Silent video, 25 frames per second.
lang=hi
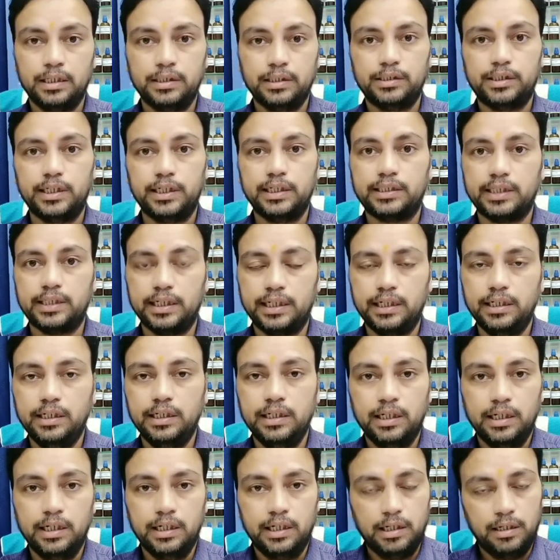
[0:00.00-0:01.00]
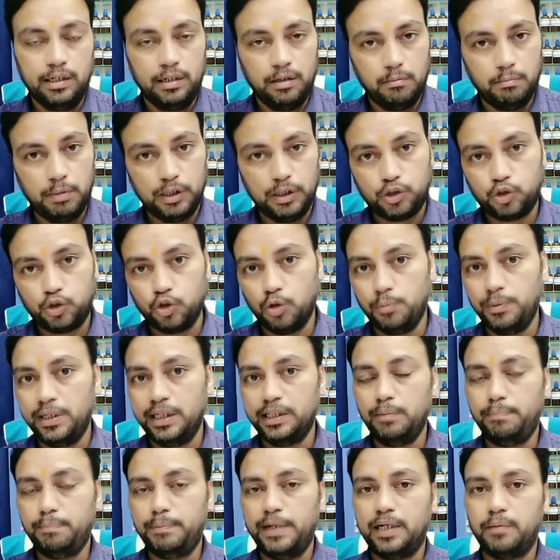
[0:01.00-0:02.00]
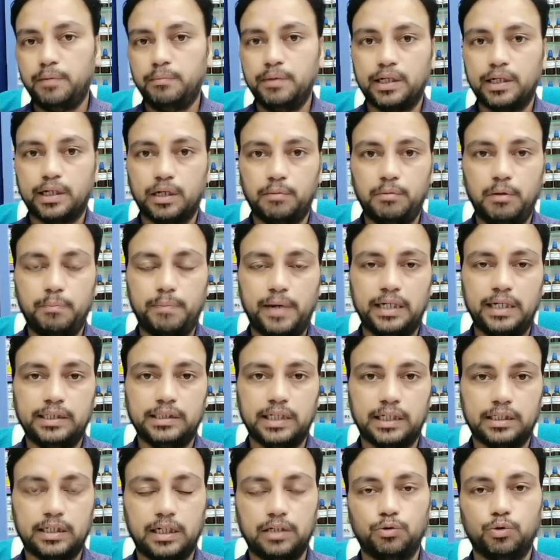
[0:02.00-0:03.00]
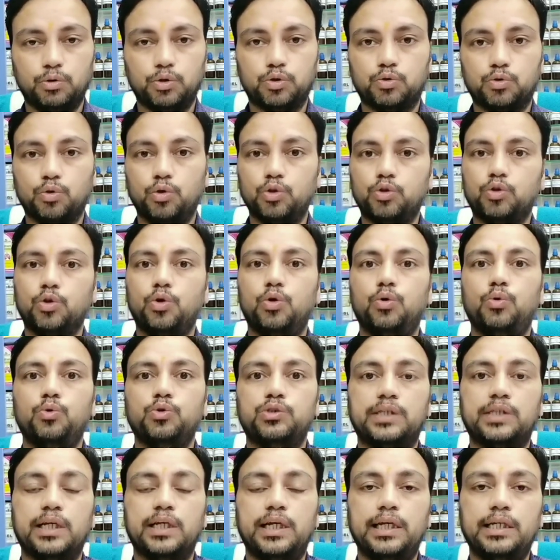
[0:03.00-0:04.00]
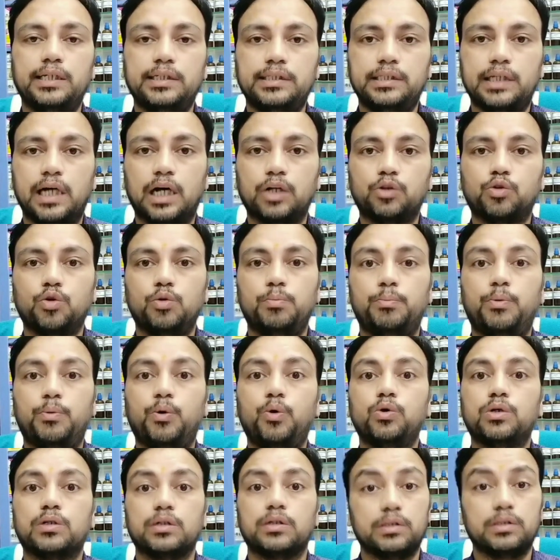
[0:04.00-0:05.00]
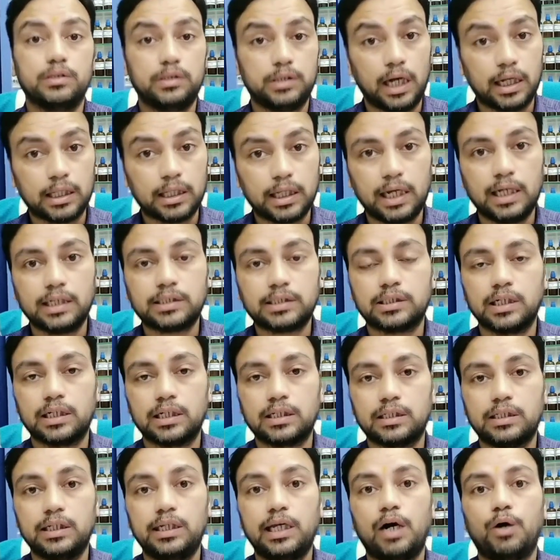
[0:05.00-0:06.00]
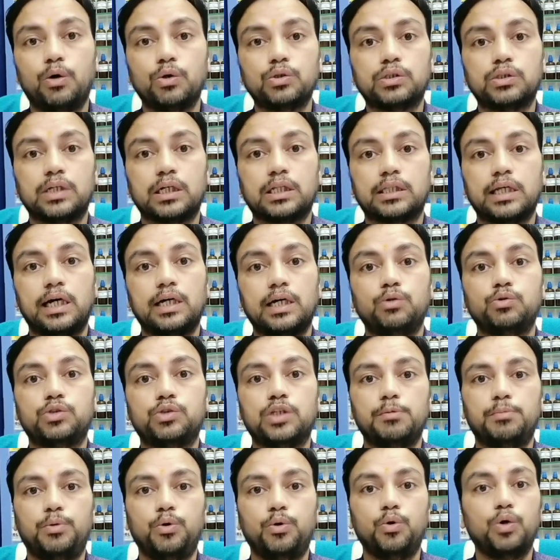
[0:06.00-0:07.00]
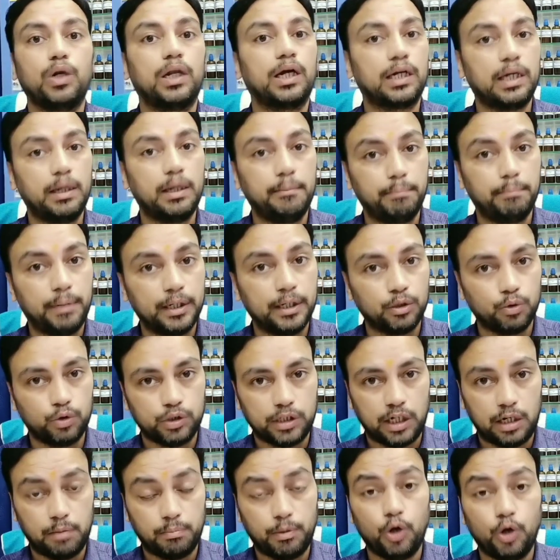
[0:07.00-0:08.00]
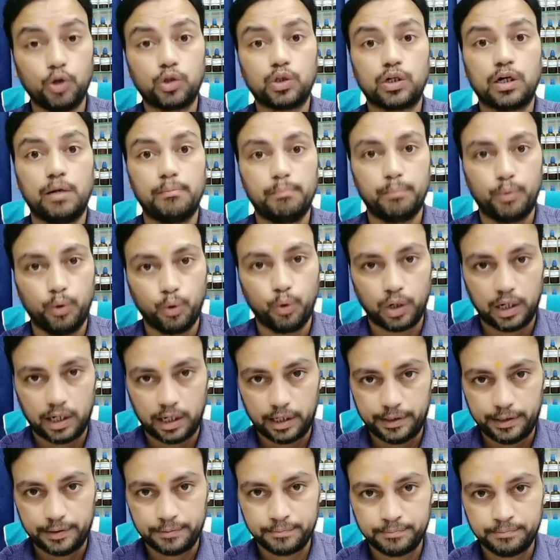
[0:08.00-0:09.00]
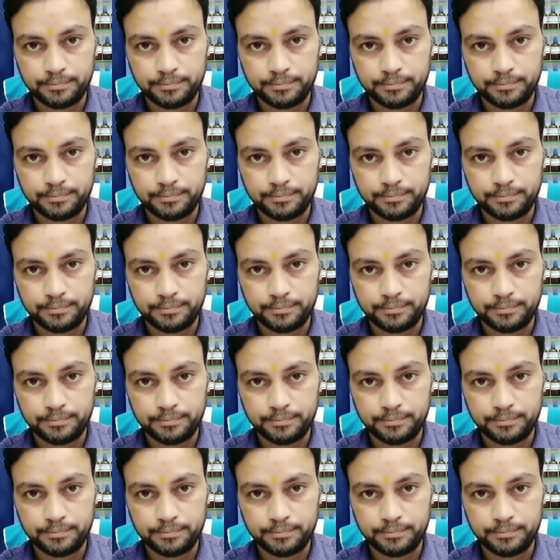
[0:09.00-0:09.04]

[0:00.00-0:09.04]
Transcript: जैसे बच्चों में यदि पेट में कृमि पाया जाता है दोस्तों तो उसे या तो भूख ज्यादा लग सकती है या हो सकता है कि उसे भूख लगना बंद हो जाए बहुत कम भूख लगे